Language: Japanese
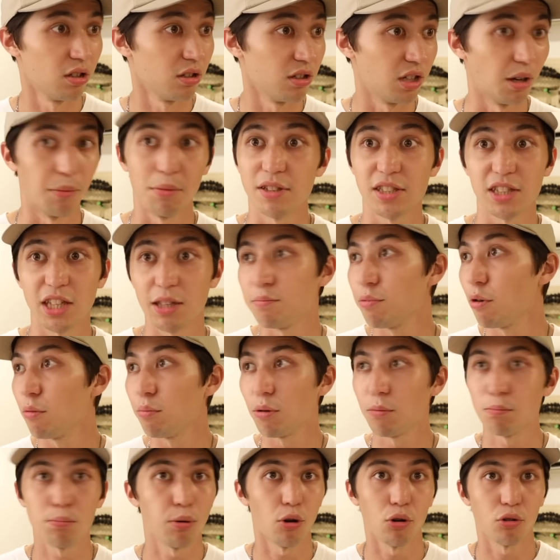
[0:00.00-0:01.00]
うやばすぎ
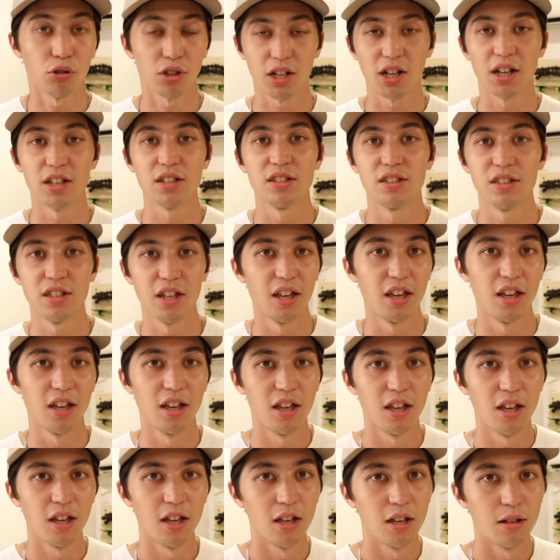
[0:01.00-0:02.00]
ポンポンポンって感じで
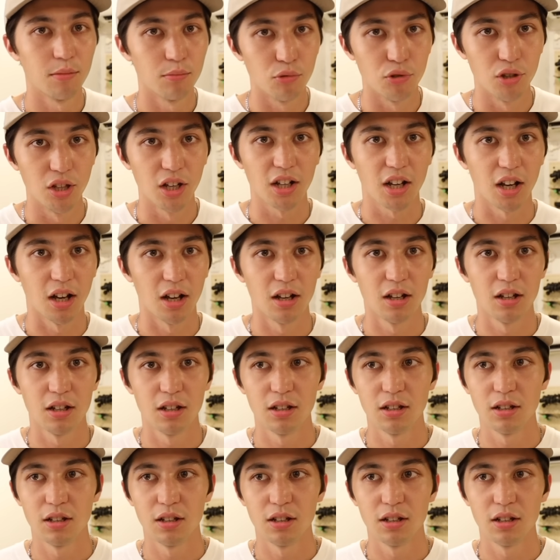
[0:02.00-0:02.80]
もうなんか